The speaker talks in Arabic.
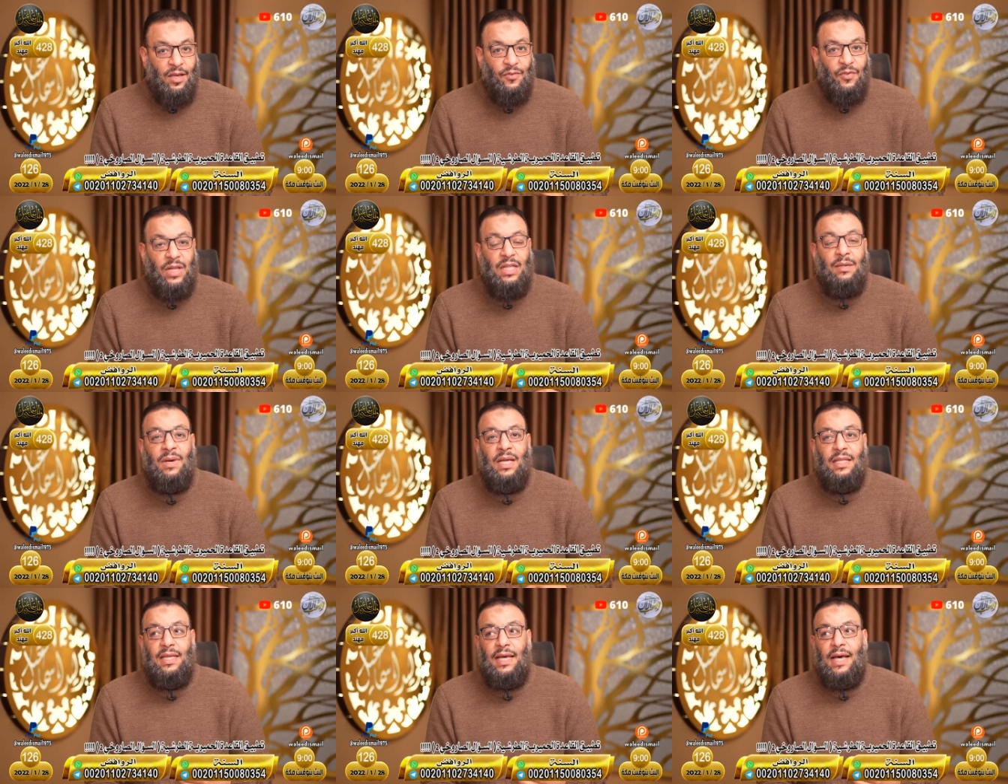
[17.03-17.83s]

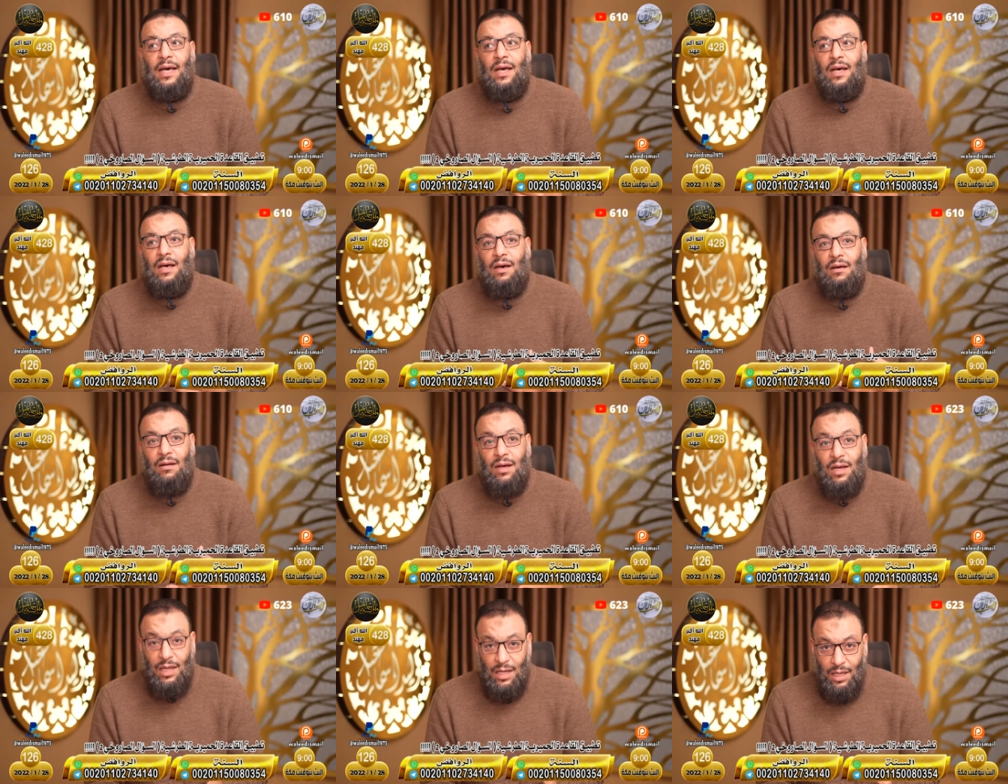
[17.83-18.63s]
فلما
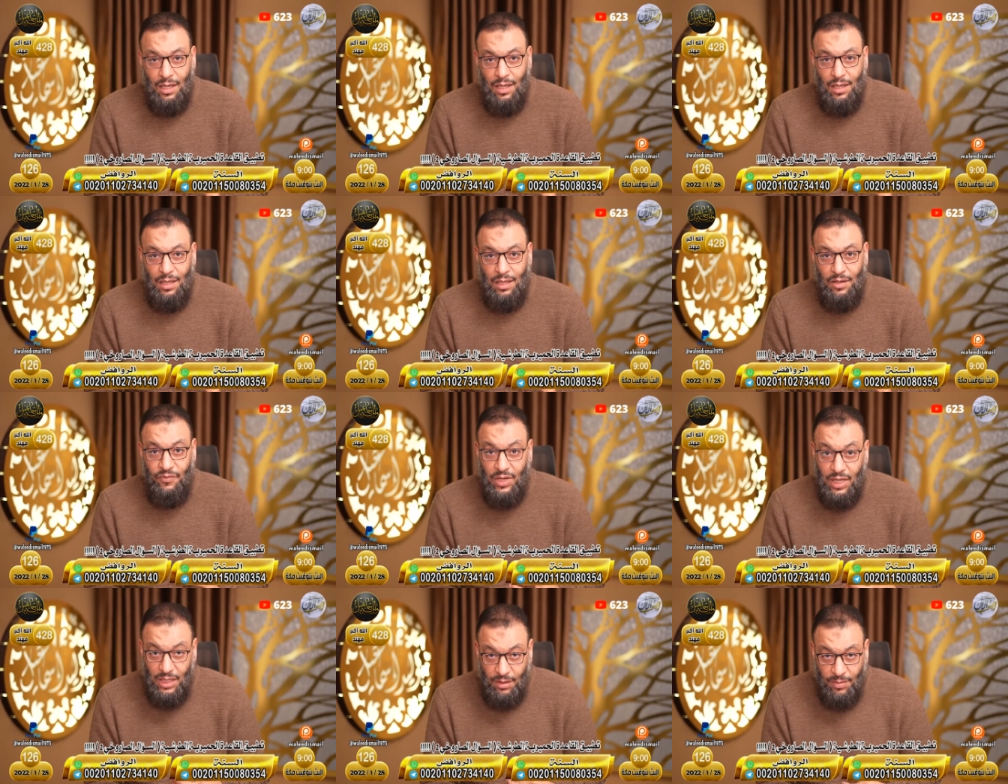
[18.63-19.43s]
تأخر
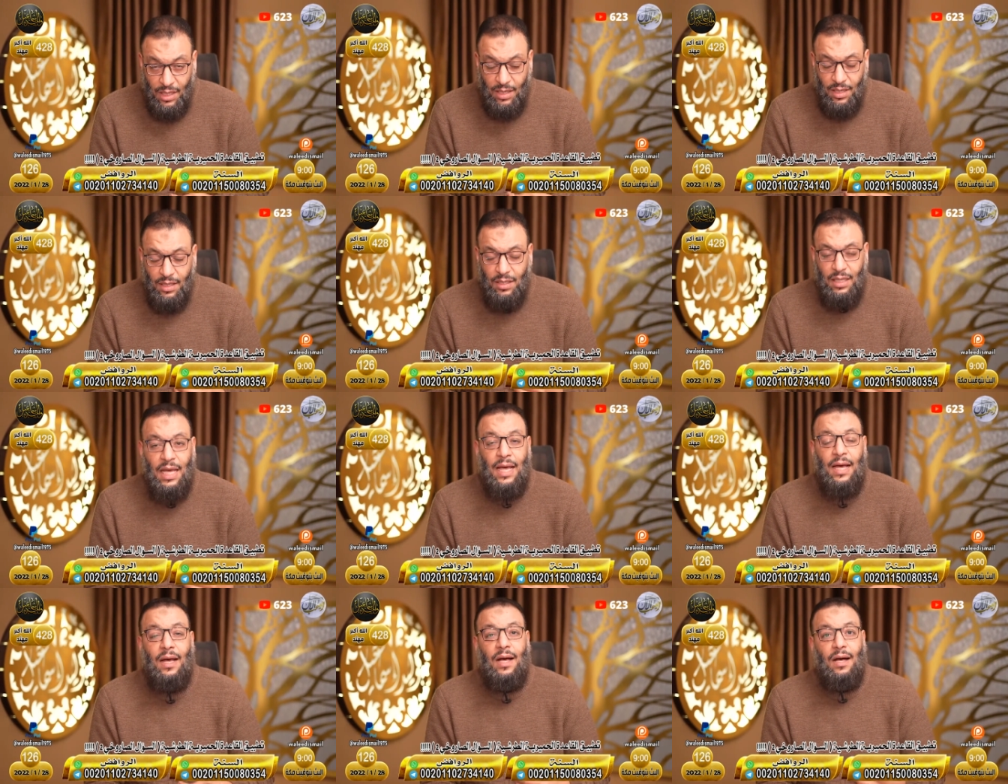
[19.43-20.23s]
فلما
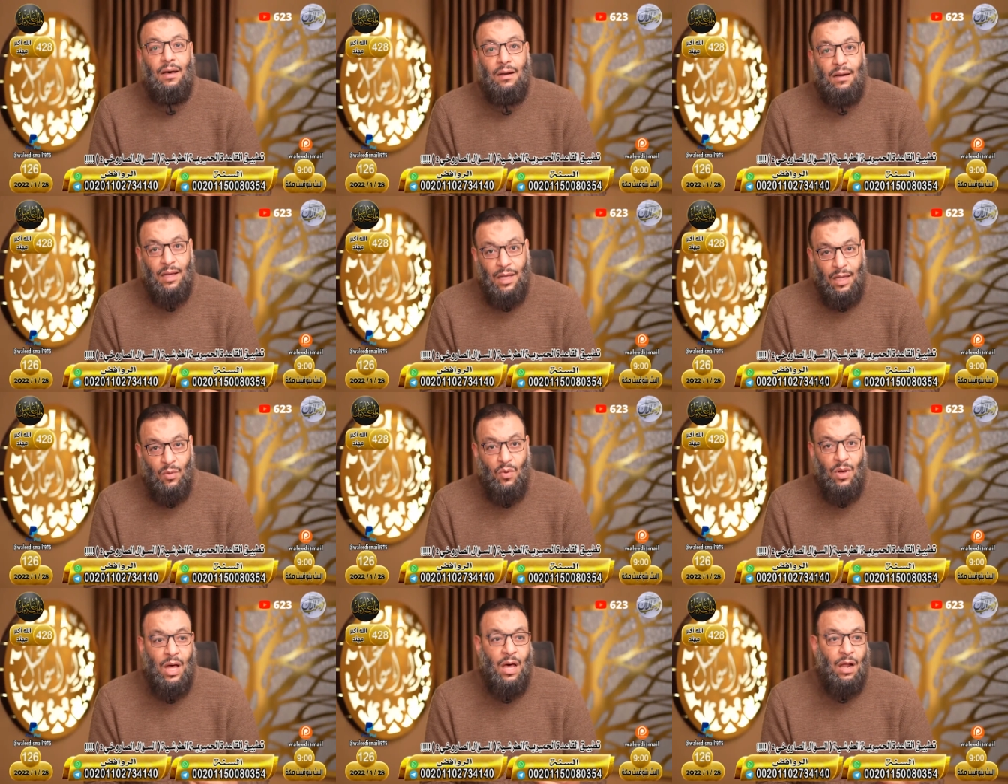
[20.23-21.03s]
تأخر
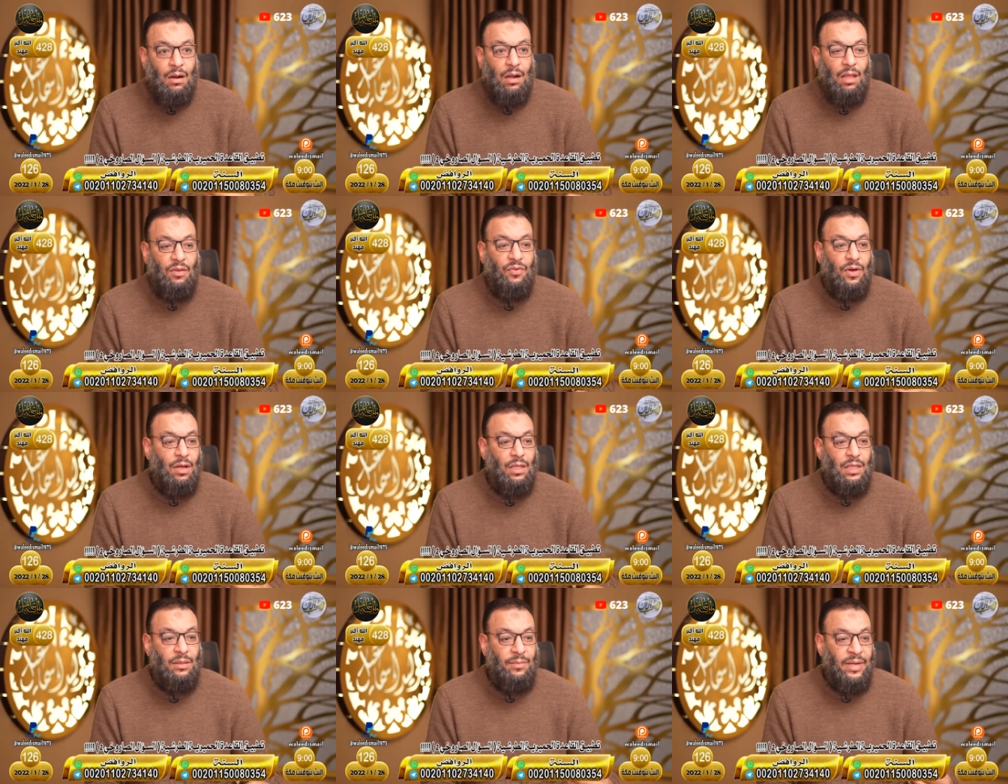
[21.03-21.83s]
وعرض
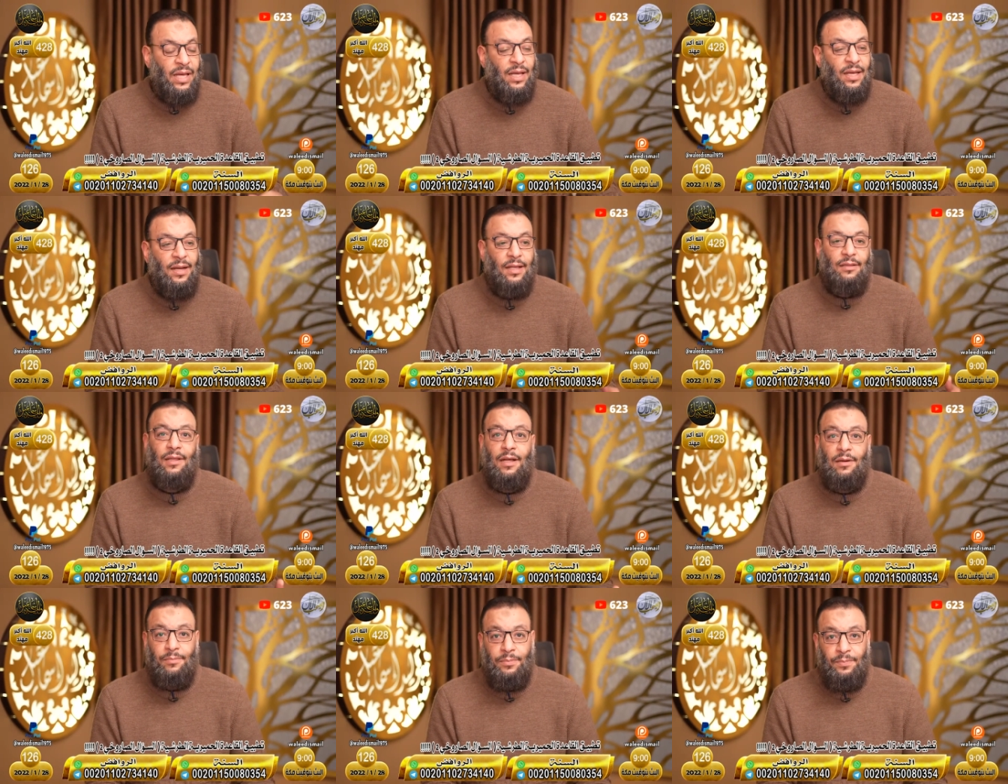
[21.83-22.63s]
فاطمة إلى
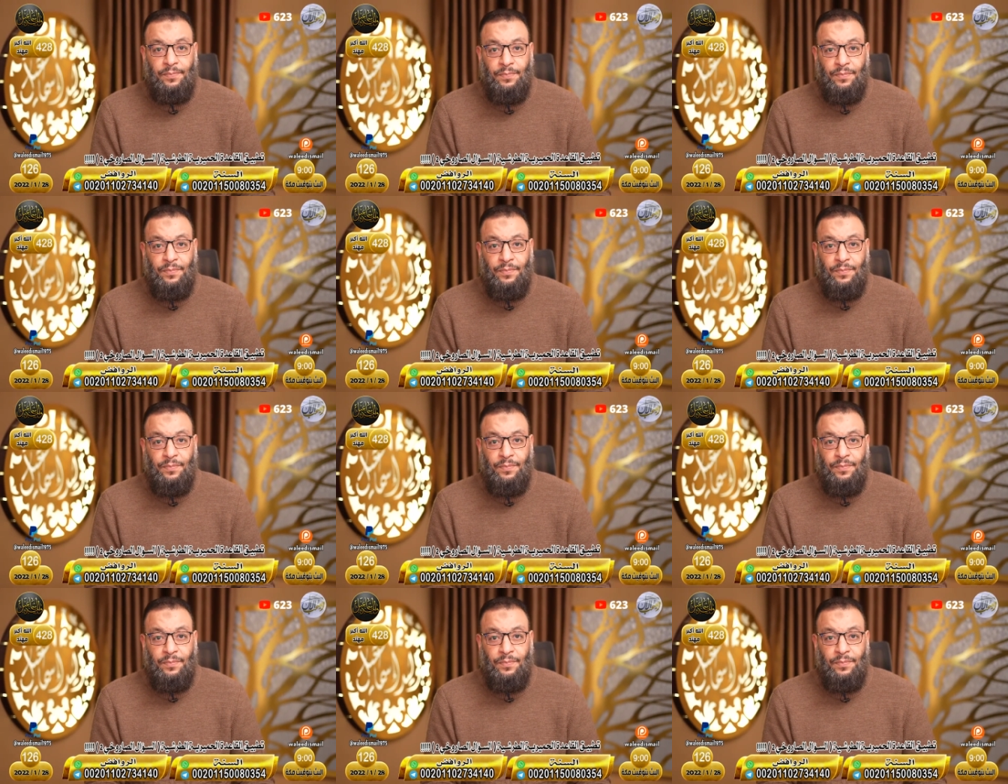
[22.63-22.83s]
الضرب